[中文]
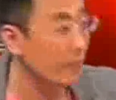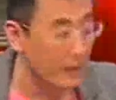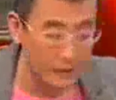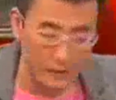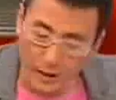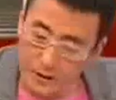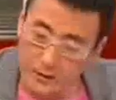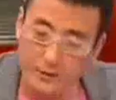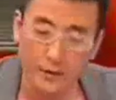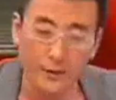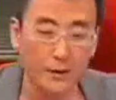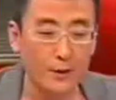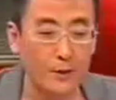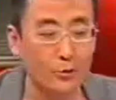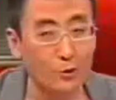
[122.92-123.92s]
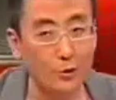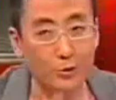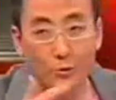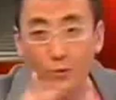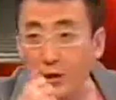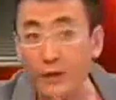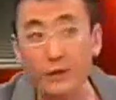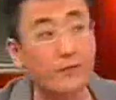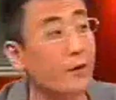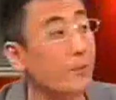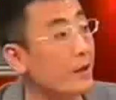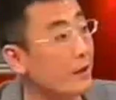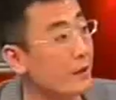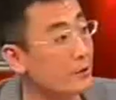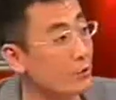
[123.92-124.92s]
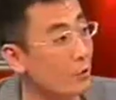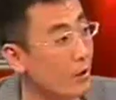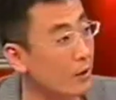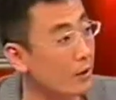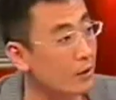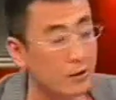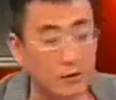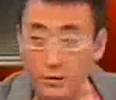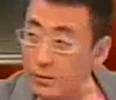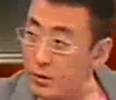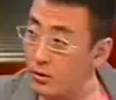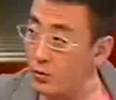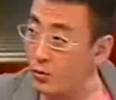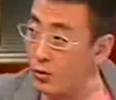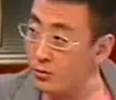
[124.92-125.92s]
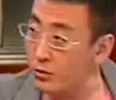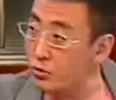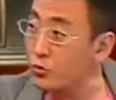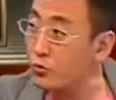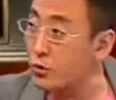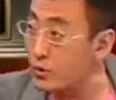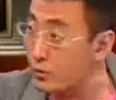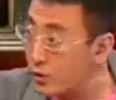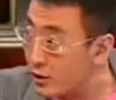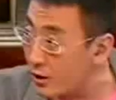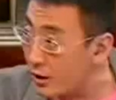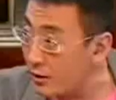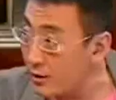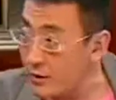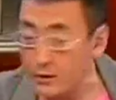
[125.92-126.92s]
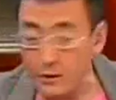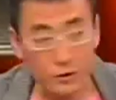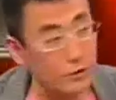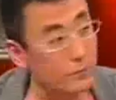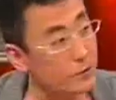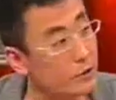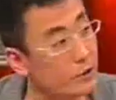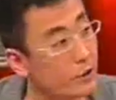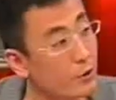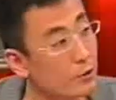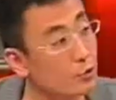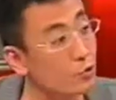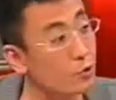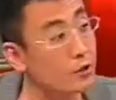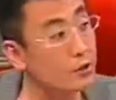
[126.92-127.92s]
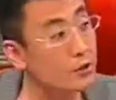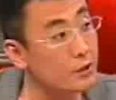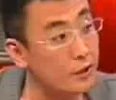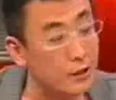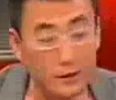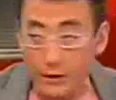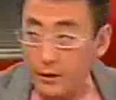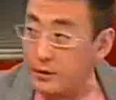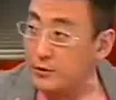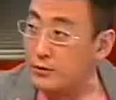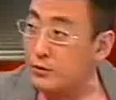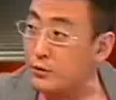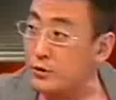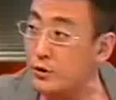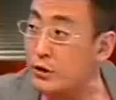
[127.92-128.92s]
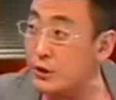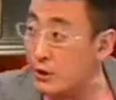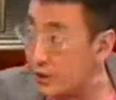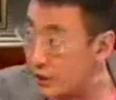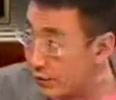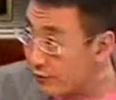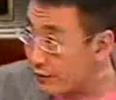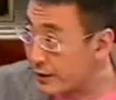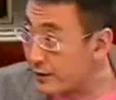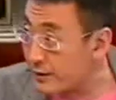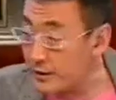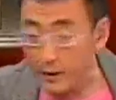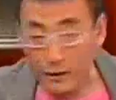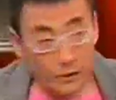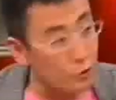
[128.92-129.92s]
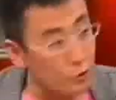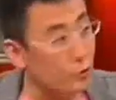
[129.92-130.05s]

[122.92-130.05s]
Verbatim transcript: 的，对吧？但是，就说从另一方面来说，什么我们中国游客是不是也要注意一些自己的行为？